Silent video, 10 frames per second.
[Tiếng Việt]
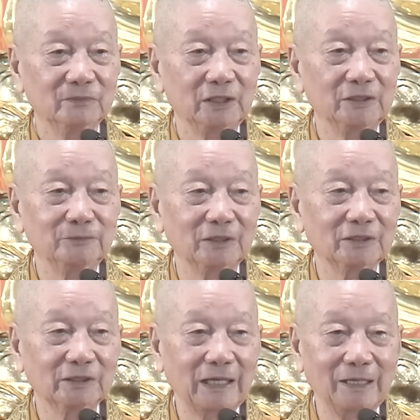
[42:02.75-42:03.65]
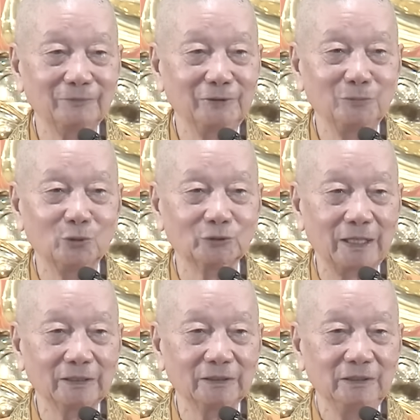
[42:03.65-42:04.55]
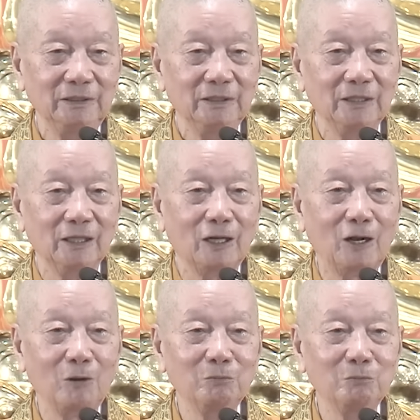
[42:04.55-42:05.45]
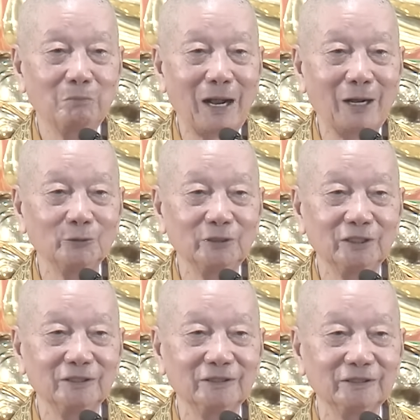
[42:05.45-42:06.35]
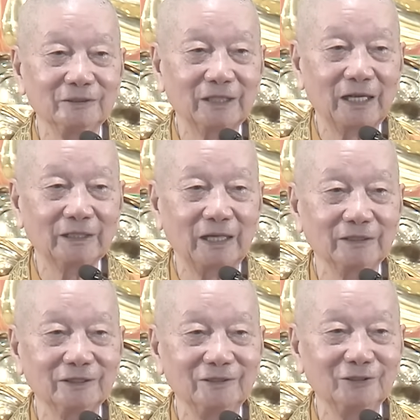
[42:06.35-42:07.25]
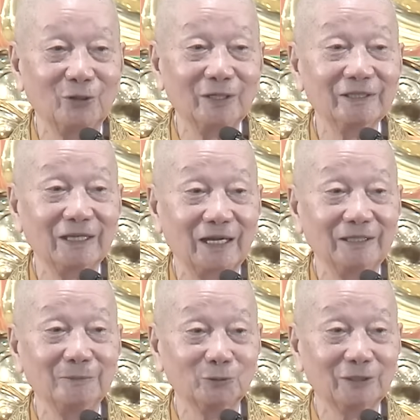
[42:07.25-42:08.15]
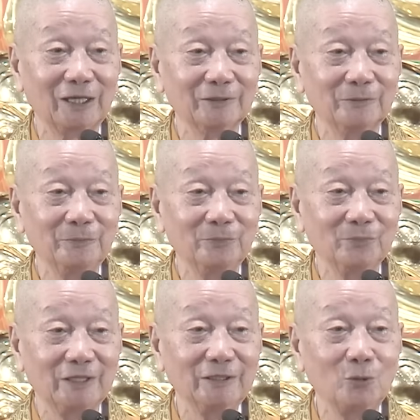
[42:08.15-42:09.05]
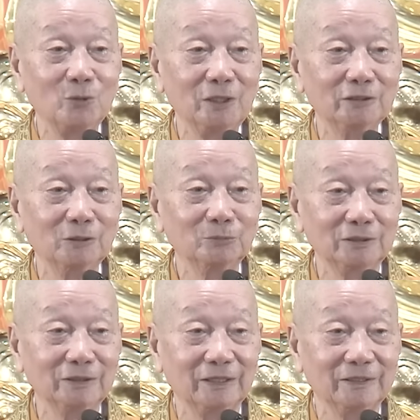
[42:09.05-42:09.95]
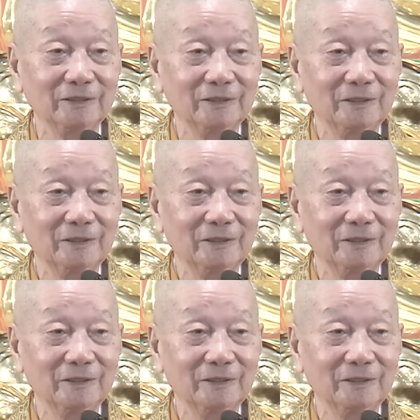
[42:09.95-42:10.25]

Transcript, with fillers: Tại Đức Phật nó các vị Bồ Tát đó là không bao giờ các ngài tự nói ngài là Bồ Tát đâu, ngài giấu hết tông tích ngài này.